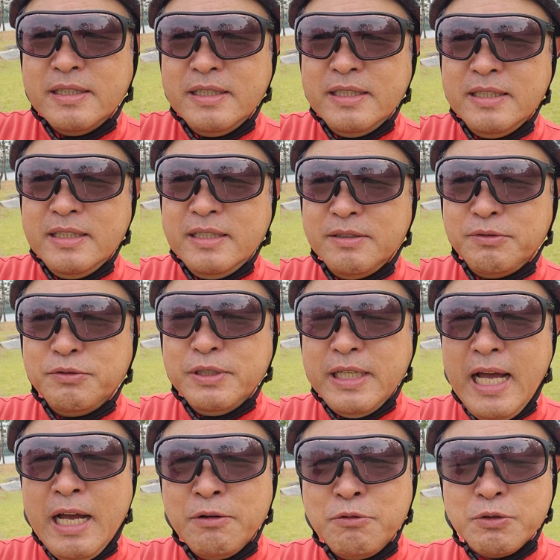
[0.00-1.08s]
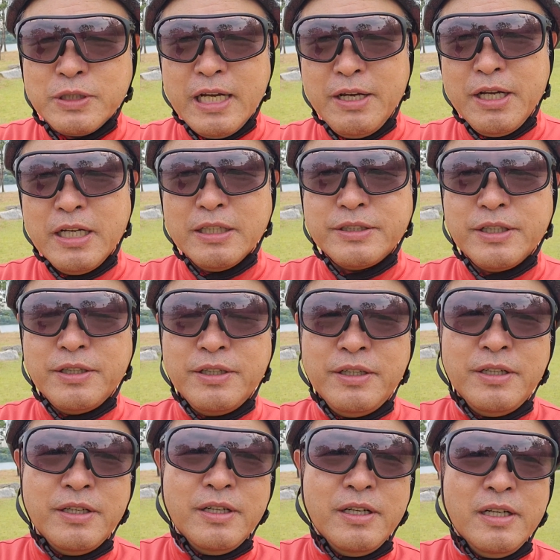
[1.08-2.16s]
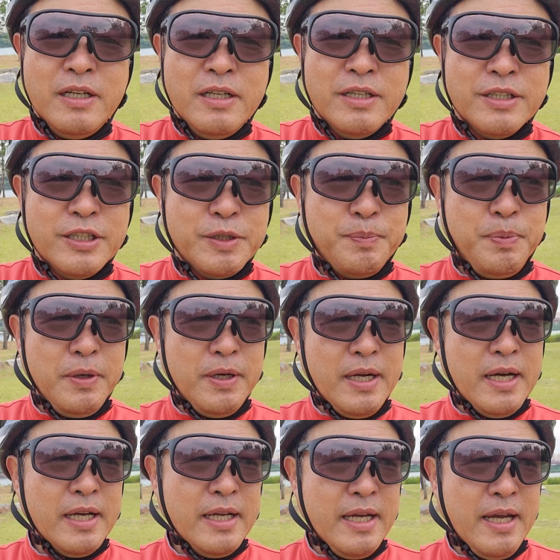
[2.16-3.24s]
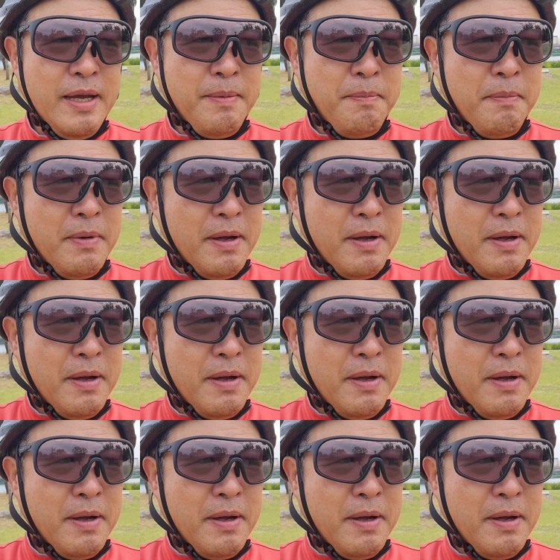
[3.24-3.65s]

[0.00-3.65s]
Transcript: 이 우리 한국 사회에서 특별하게